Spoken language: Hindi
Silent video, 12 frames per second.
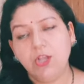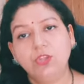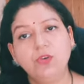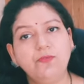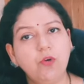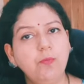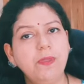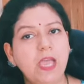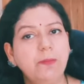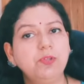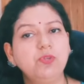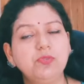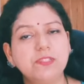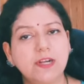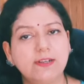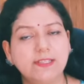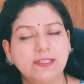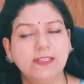तो वो भी आप चूज़
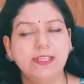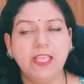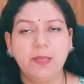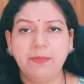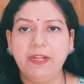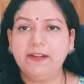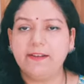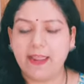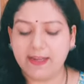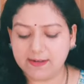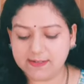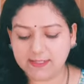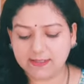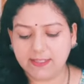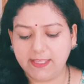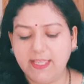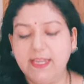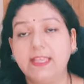कर सकते हैं अपने ट्राई कर सकते
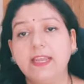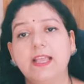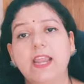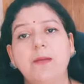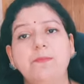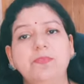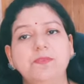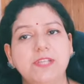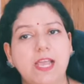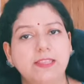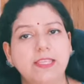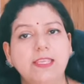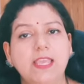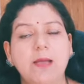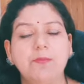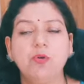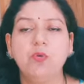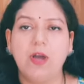हैं लेकिन अगर आप चाहते हैं कि
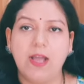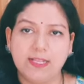आपको